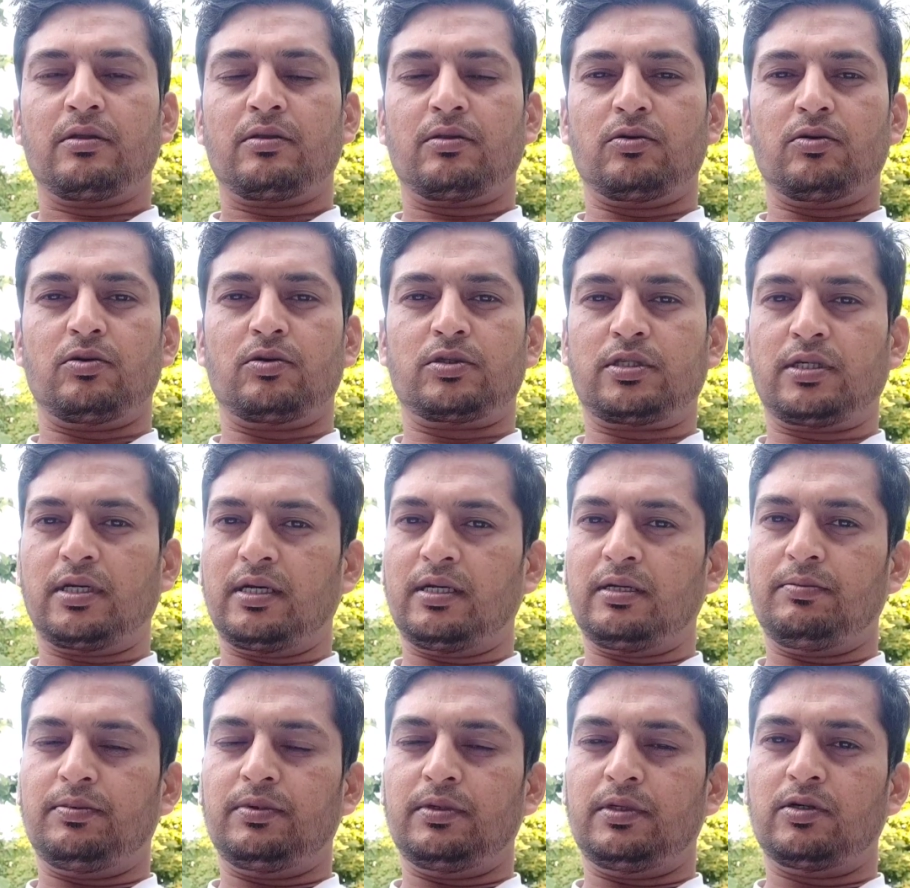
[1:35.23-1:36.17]
তো সেই
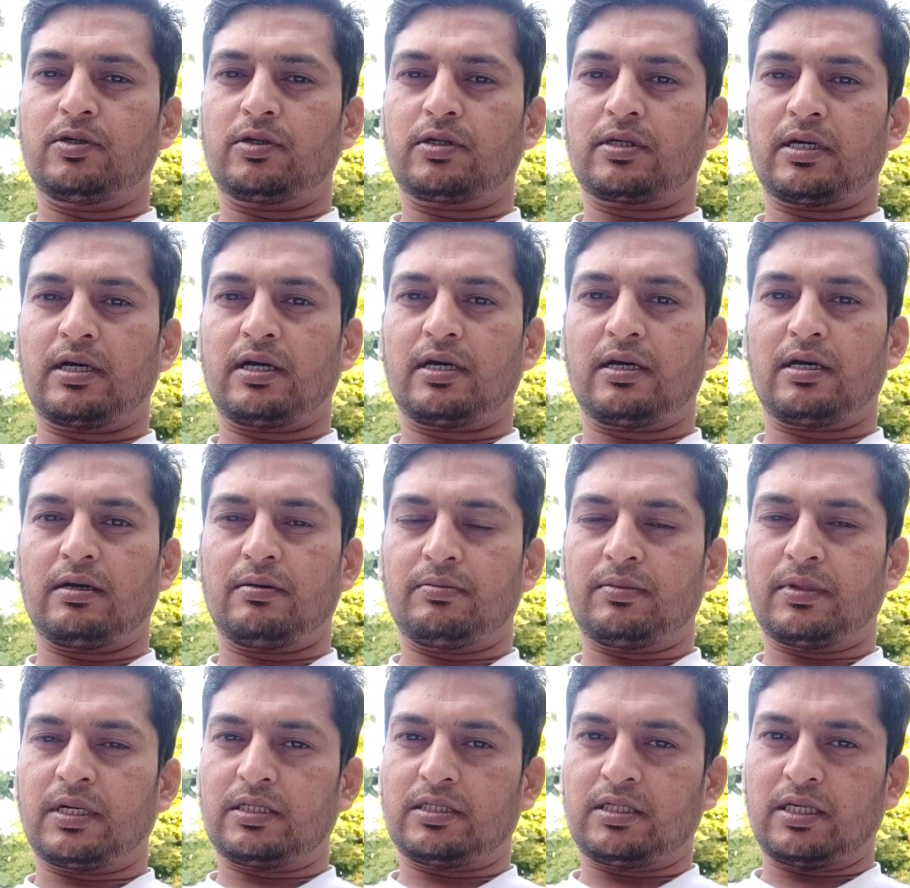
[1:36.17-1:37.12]
ভিডিওটা
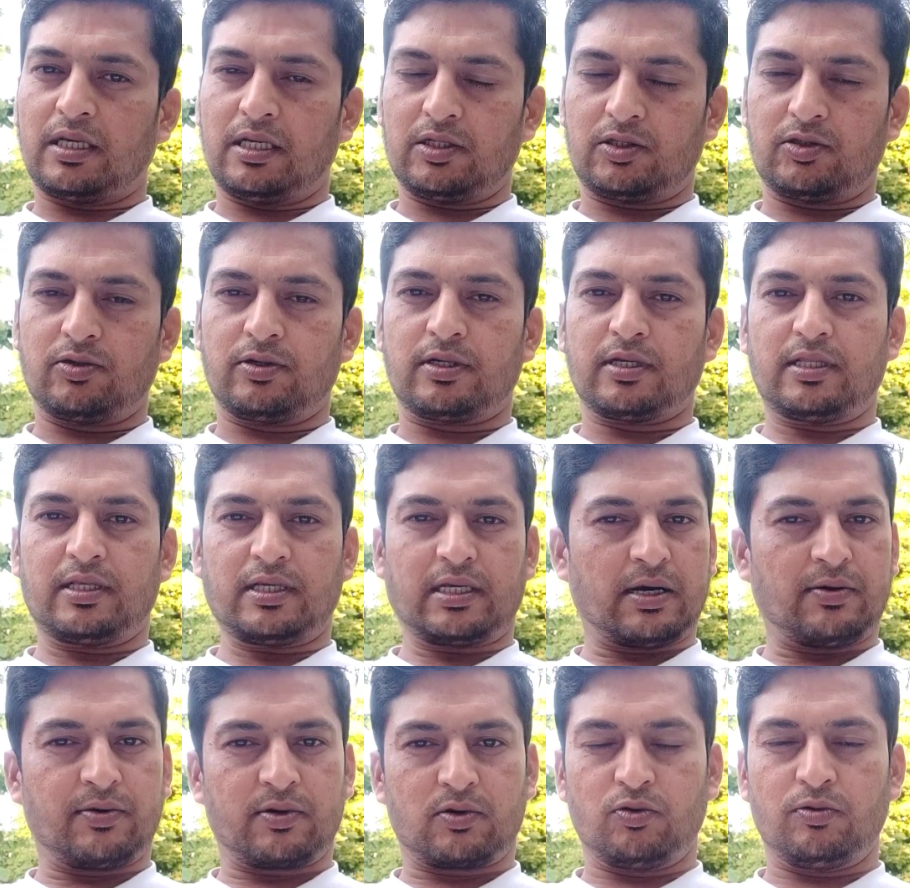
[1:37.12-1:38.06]
মানে সেই রেস্টুরেন্টটা
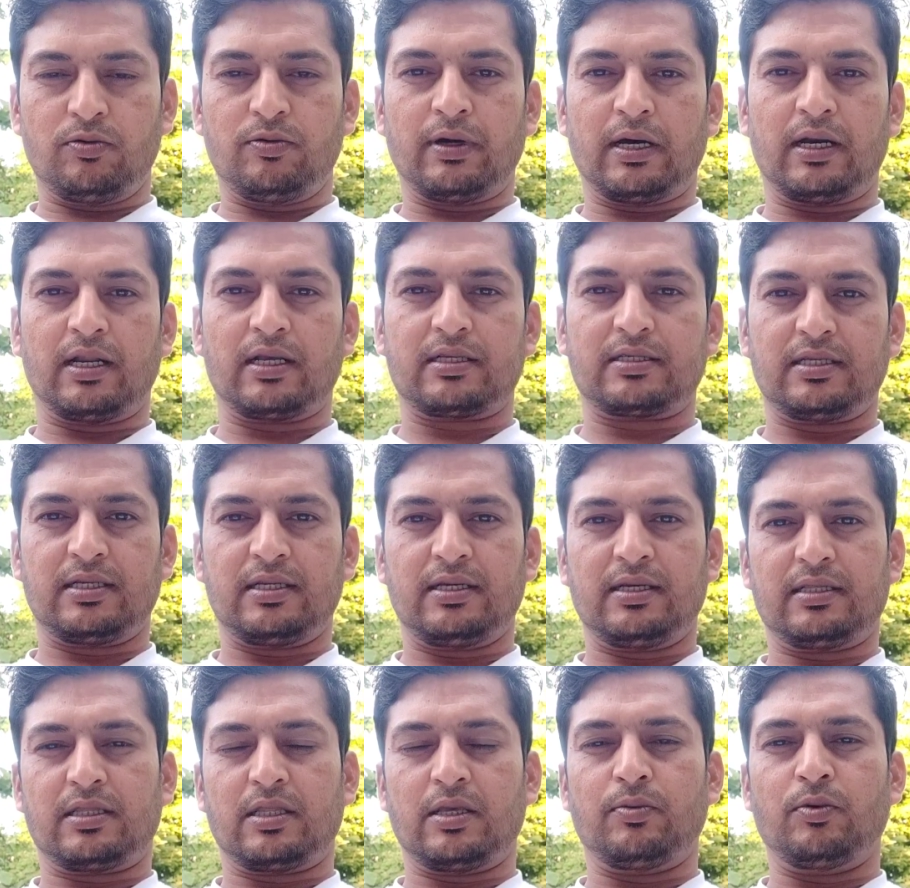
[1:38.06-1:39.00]
দেখে আমার খুবই ভালো লাগছে
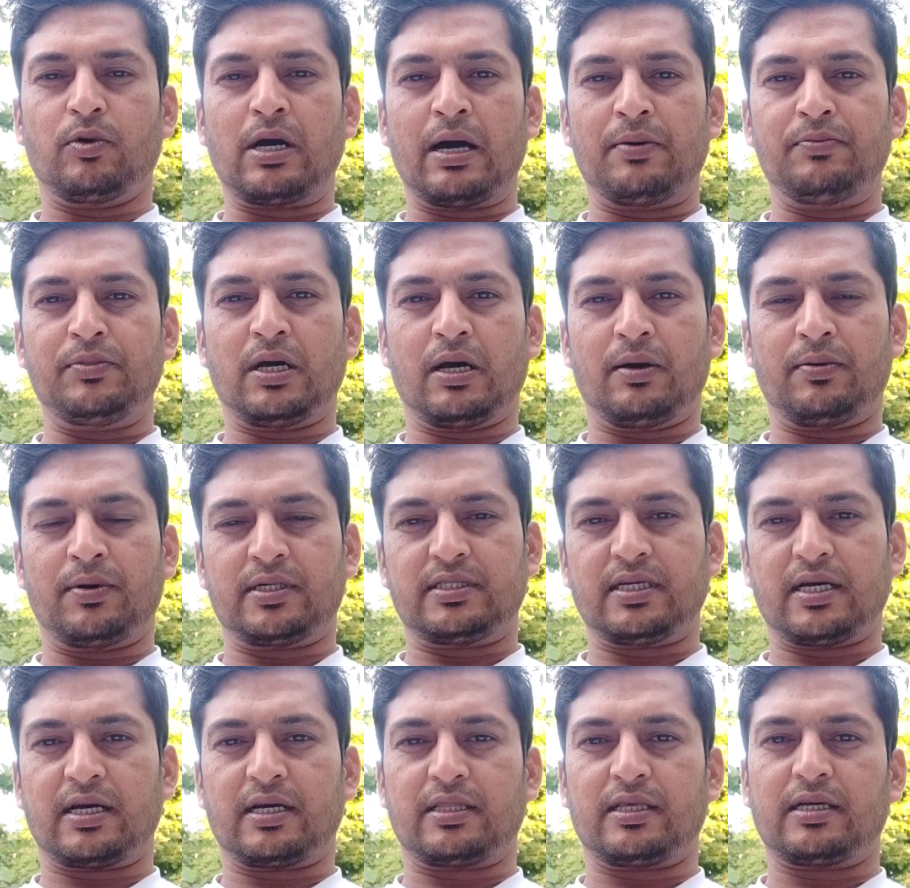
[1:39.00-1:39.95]
এবং আমি আমার
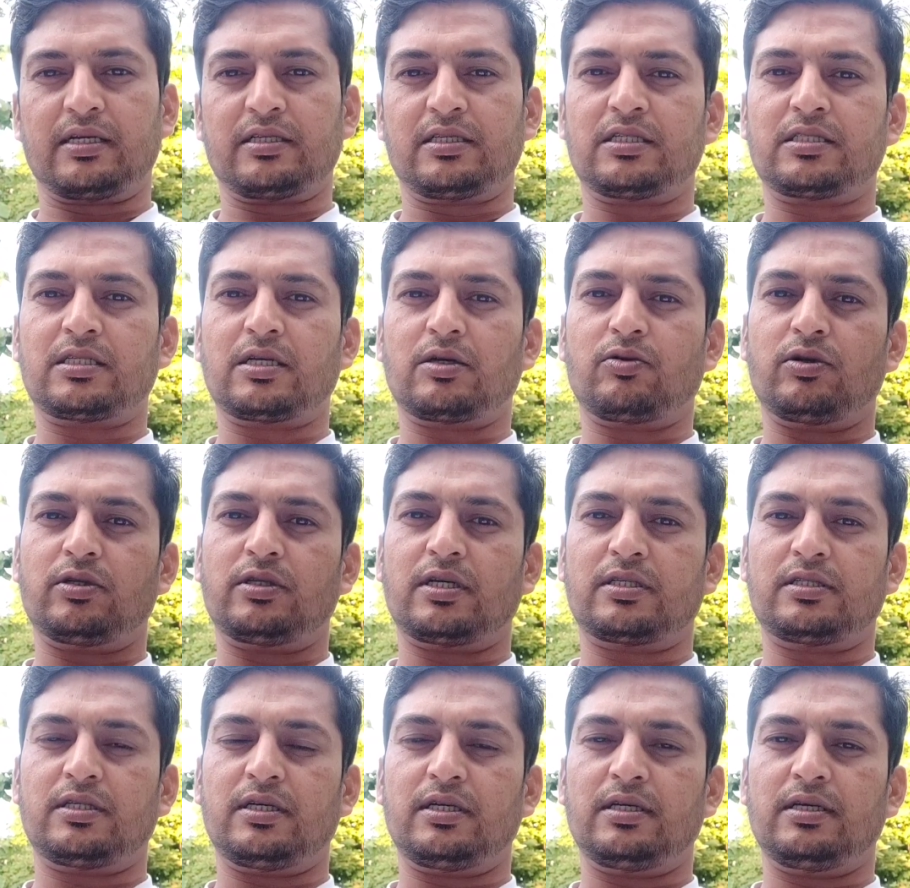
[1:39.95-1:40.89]
জায়গা থেকে চেষ্টা করে
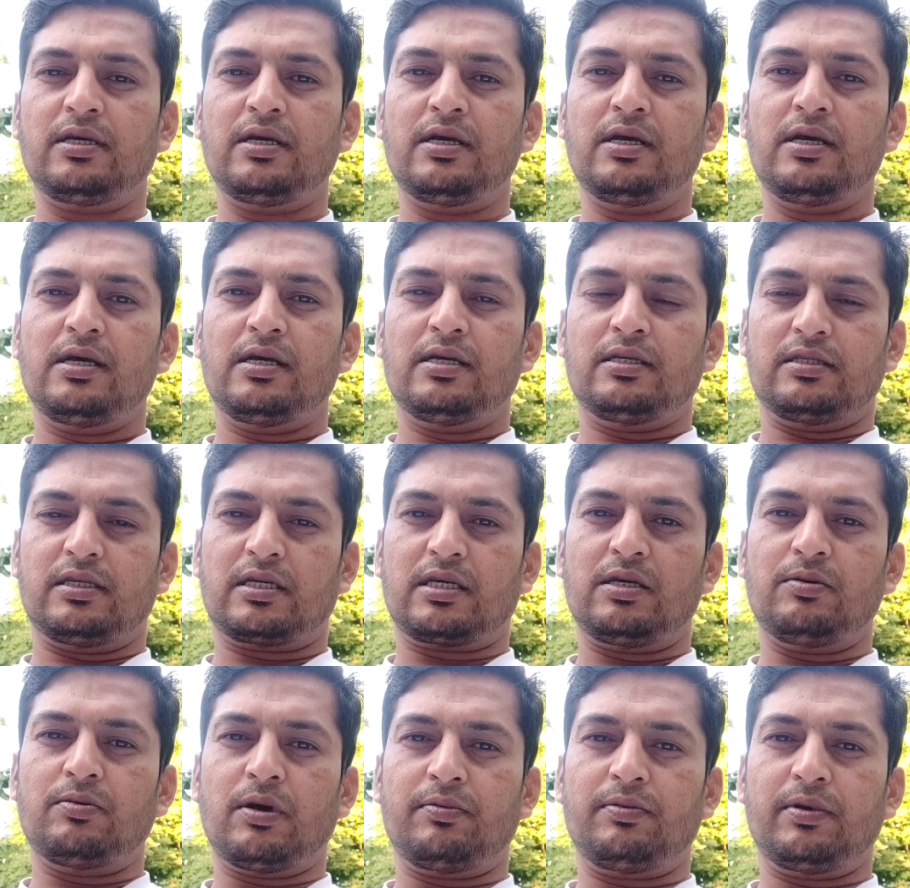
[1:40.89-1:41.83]
যাচ্ছি যে
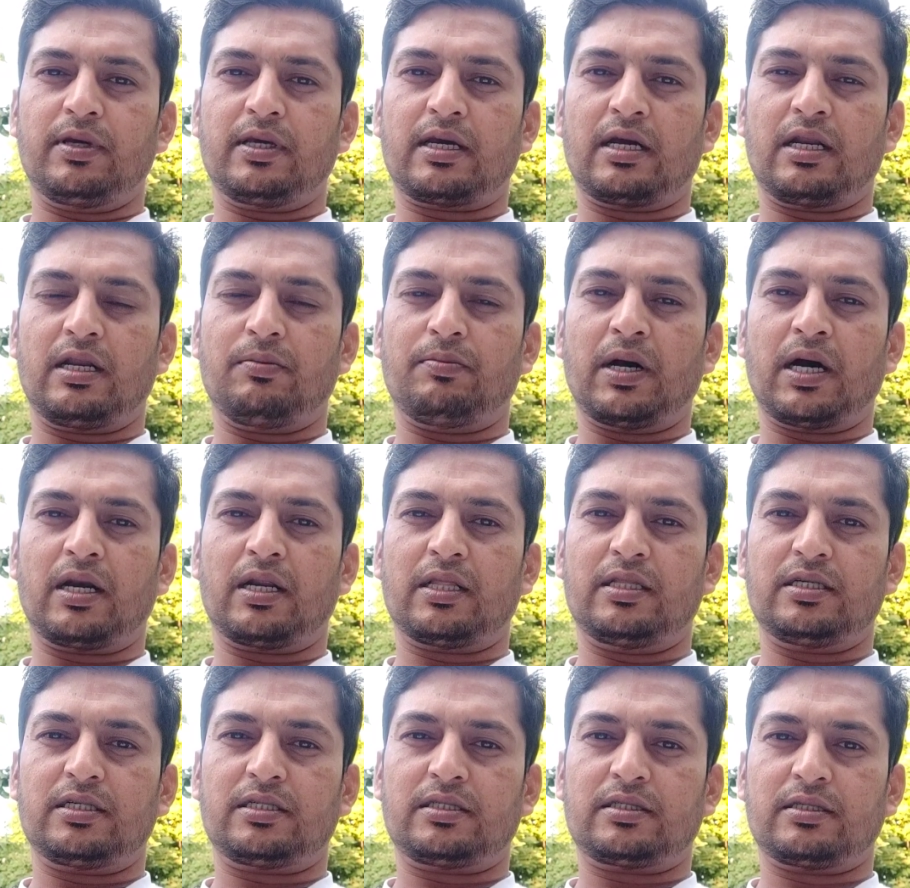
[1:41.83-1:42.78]
কিভাবে এখানে
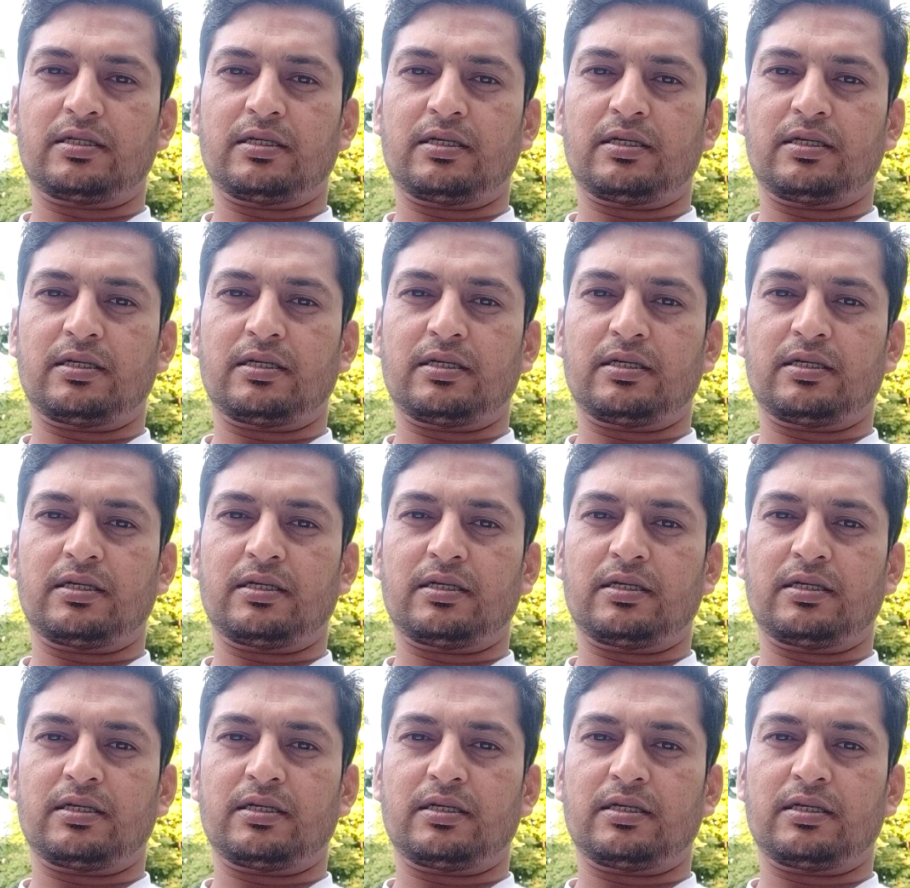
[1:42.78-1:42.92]
বাংলাদেশ